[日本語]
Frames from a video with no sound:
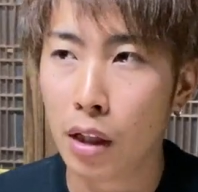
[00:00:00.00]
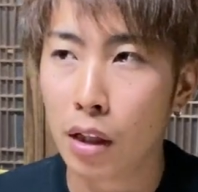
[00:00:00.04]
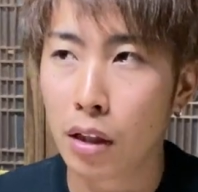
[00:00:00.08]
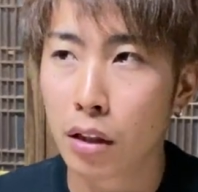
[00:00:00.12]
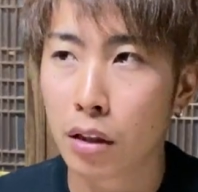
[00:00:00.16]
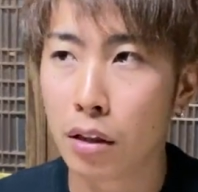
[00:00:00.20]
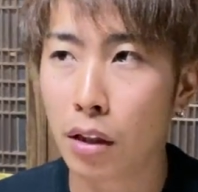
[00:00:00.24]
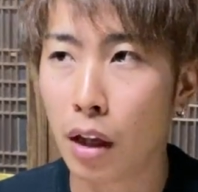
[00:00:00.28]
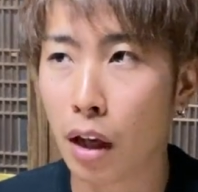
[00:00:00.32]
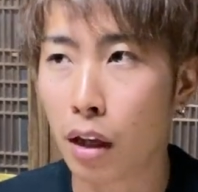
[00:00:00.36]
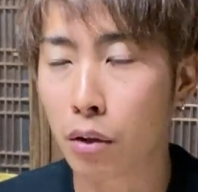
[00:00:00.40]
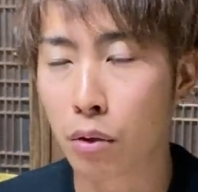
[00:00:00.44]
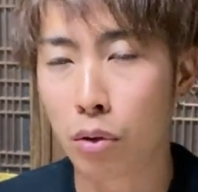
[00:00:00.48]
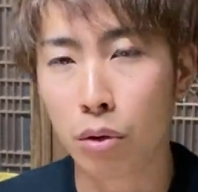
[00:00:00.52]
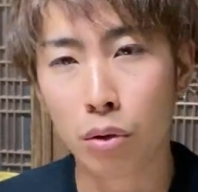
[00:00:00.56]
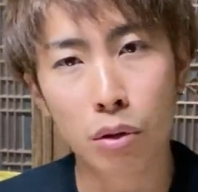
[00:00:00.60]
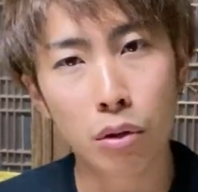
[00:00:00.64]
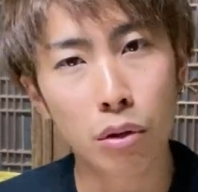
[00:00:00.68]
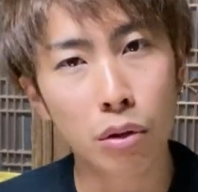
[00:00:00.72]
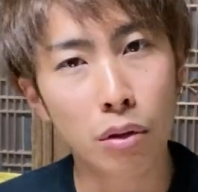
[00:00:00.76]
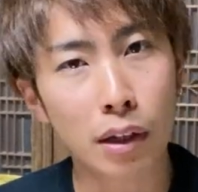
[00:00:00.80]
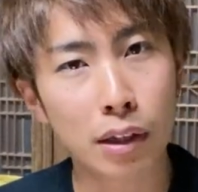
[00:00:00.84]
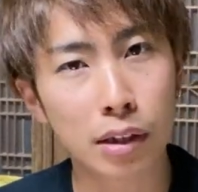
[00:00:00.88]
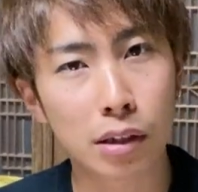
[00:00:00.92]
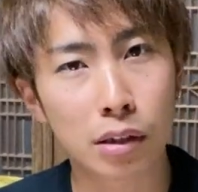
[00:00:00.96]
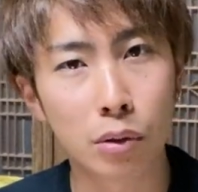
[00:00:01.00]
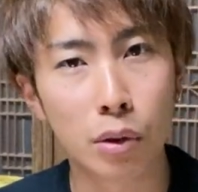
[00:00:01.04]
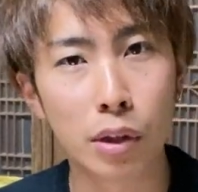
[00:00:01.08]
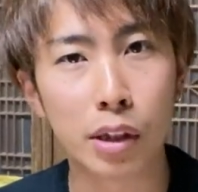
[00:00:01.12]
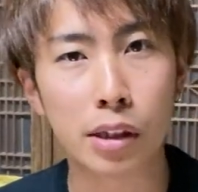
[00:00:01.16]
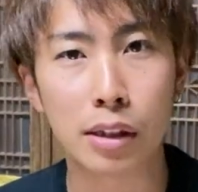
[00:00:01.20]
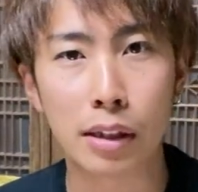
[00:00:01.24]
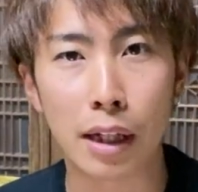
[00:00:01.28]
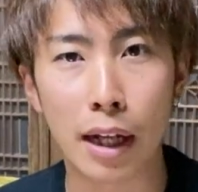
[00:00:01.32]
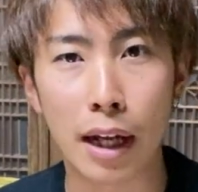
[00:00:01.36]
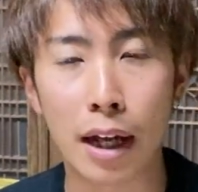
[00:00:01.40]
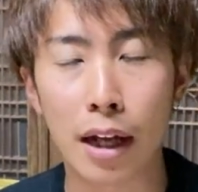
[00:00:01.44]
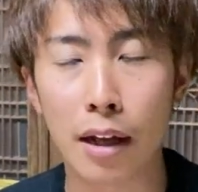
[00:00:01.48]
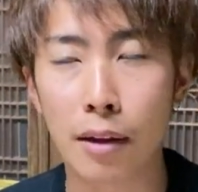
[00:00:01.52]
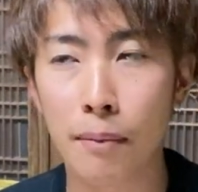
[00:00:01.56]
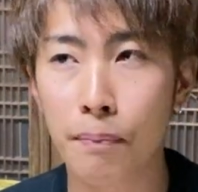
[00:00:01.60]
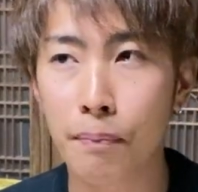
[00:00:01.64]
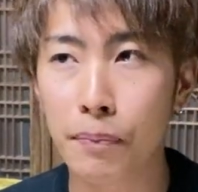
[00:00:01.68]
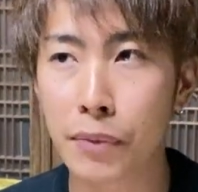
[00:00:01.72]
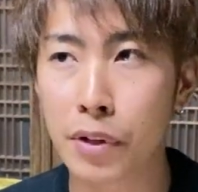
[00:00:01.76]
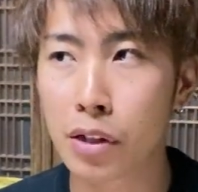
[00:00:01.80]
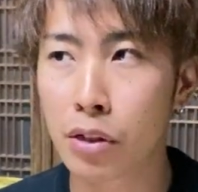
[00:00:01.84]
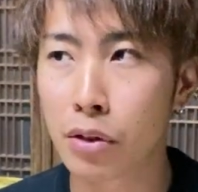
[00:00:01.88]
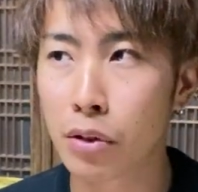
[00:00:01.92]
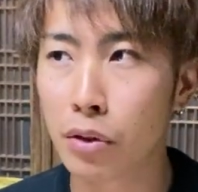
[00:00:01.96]
いや、ここはすごいですね。
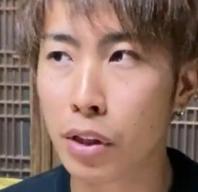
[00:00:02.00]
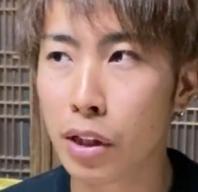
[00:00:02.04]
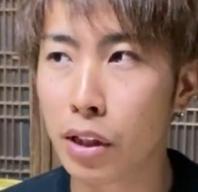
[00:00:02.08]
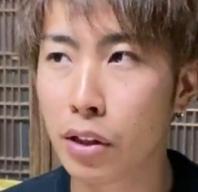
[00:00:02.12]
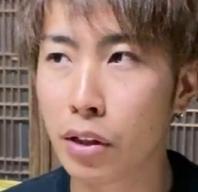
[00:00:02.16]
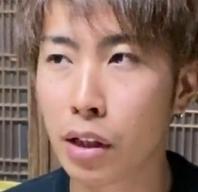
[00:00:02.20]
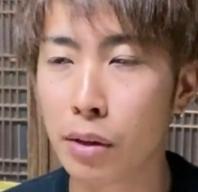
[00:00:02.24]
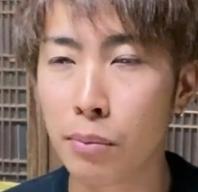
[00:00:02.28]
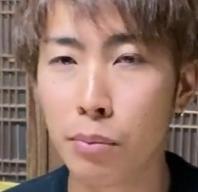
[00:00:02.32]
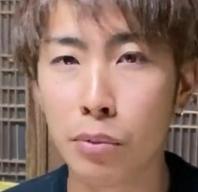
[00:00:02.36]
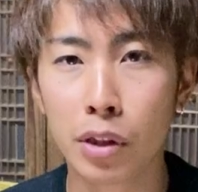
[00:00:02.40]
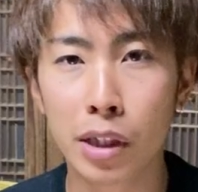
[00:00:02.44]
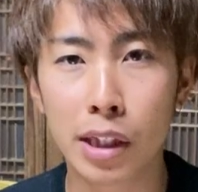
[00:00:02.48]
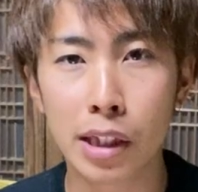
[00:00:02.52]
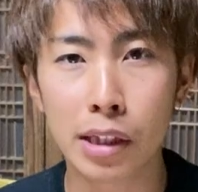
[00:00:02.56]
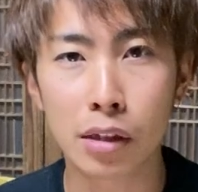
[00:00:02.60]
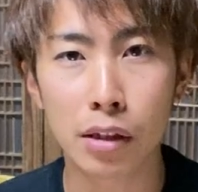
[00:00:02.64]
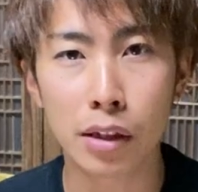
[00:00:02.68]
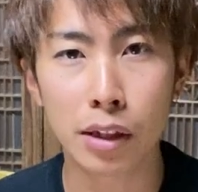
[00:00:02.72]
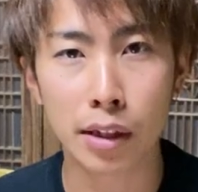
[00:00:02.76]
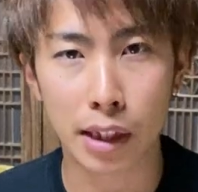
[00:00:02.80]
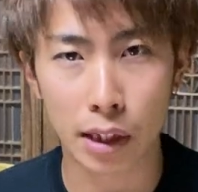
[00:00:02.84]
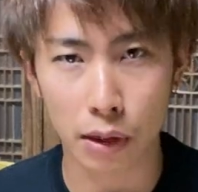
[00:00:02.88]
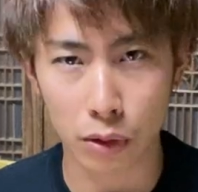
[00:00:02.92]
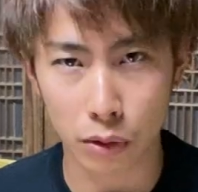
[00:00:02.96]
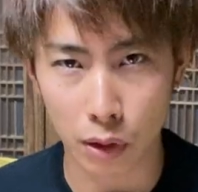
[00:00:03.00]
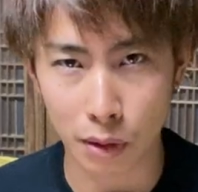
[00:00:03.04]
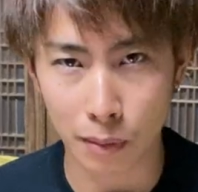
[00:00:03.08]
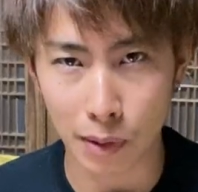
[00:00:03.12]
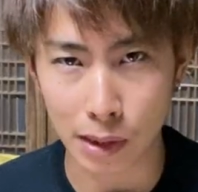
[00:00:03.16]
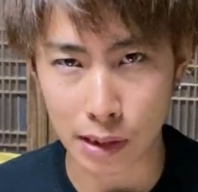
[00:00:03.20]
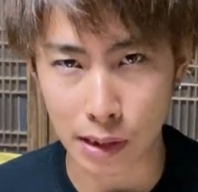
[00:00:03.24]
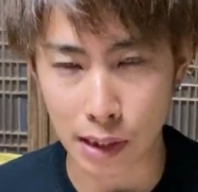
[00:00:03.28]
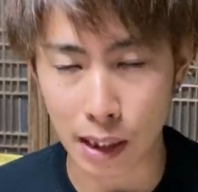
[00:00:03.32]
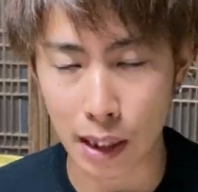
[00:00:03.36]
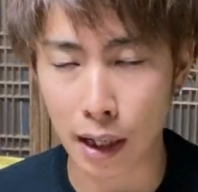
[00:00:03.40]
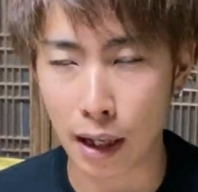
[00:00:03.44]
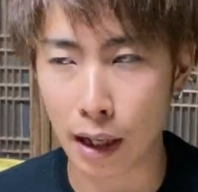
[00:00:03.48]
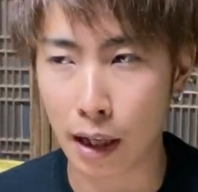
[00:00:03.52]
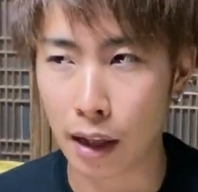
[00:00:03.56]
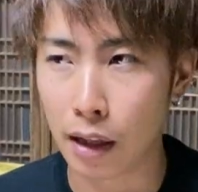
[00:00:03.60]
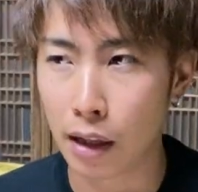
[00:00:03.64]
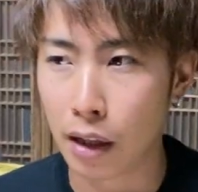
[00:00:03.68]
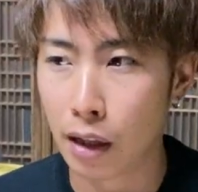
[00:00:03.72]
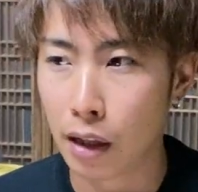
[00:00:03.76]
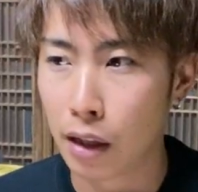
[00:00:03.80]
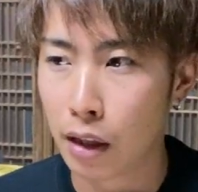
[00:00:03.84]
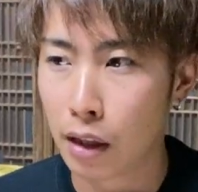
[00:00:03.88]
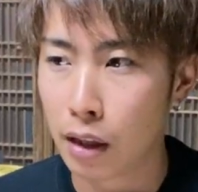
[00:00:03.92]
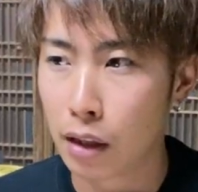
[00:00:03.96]
ツーリングに向きすぎてると言いますか、
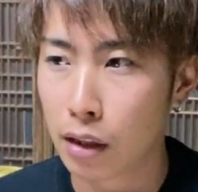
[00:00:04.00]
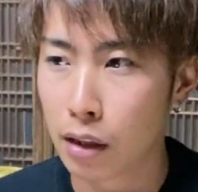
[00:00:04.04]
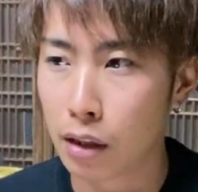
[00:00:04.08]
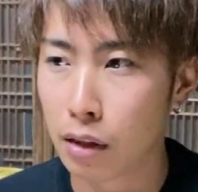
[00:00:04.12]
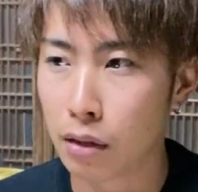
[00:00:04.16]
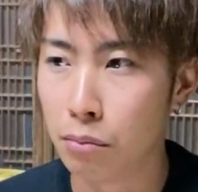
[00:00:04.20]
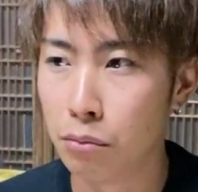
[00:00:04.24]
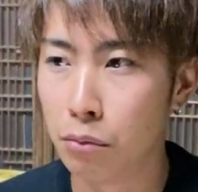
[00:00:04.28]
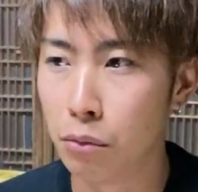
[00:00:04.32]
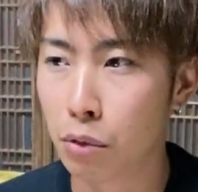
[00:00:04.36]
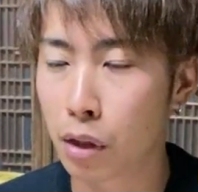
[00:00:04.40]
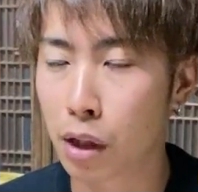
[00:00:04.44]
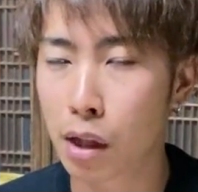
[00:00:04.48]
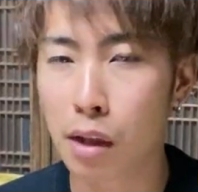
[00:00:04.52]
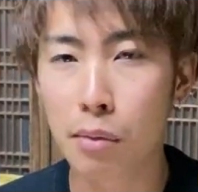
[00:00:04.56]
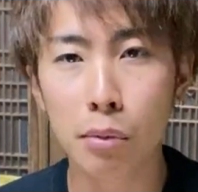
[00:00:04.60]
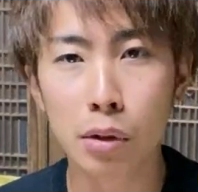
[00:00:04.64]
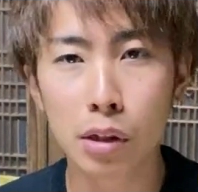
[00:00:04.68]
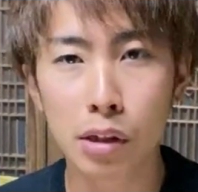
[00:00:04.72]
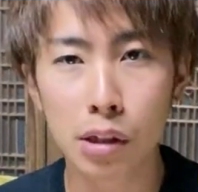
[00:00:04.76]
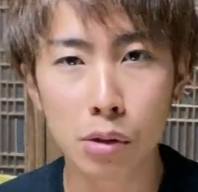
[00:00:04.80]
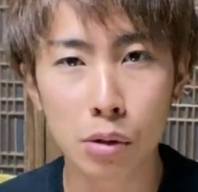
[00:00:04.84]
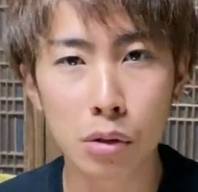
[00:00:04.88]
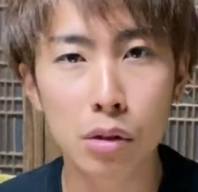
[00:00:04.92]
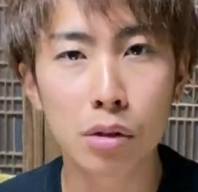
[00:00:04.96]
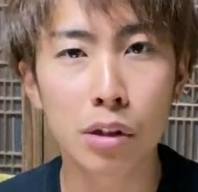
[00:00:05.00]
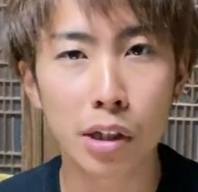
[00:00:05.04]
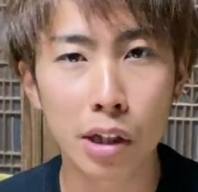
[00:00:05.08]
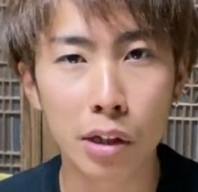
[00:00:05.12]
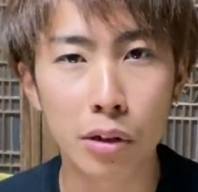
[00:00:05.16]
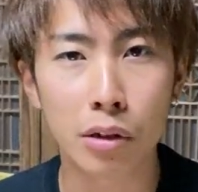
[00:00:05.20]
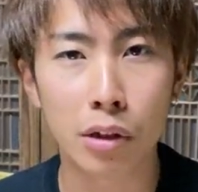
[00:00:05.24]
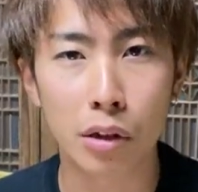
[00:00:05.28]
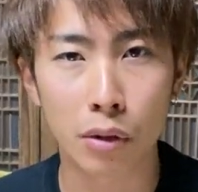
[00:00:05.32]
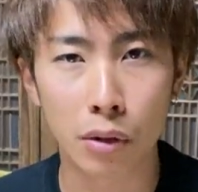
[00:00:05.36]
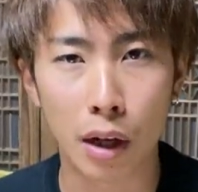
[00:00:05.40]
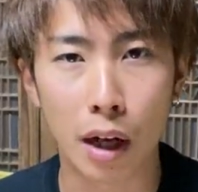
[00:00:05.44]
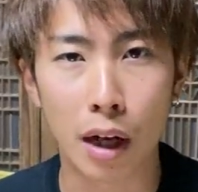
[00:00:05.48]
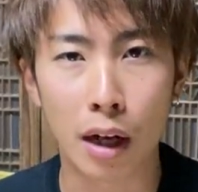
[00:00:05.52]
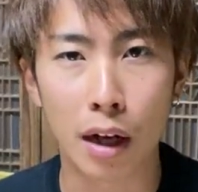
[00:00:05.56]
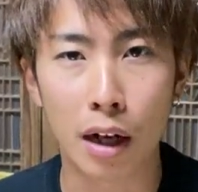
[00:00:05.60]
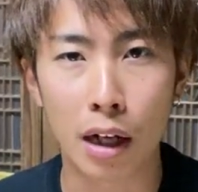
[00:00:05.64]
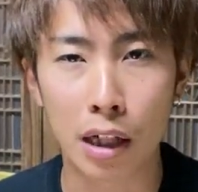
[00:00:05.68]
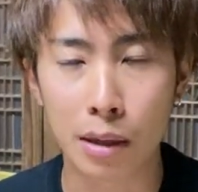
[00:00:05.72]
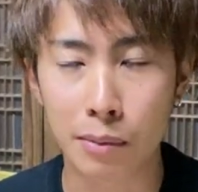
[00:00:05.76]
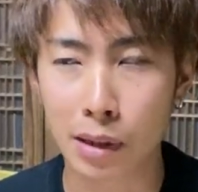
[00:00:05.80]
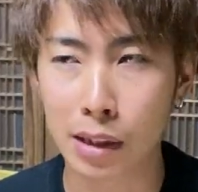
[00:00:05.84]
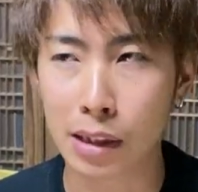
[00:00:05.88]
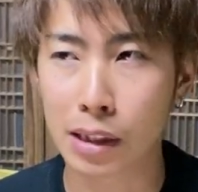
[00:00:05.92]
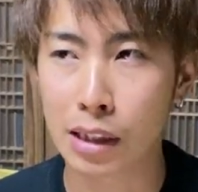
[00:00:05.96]
もう気持ちよすぎるっていうのがあ
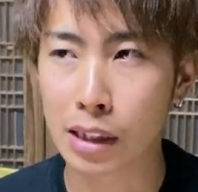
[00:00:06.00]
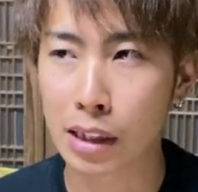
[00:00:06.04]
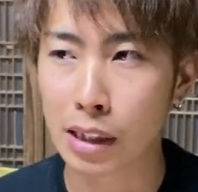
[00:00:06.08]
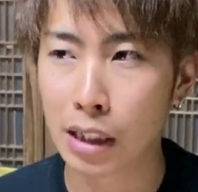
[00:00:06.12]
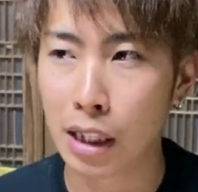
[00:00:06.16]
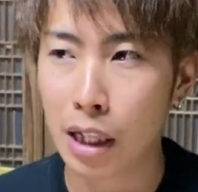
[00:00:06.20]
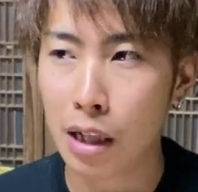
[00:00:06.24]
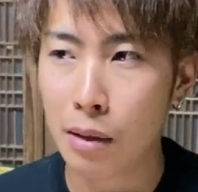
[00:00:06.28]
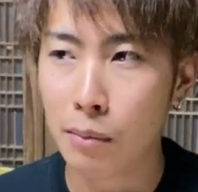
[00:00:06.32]
ります。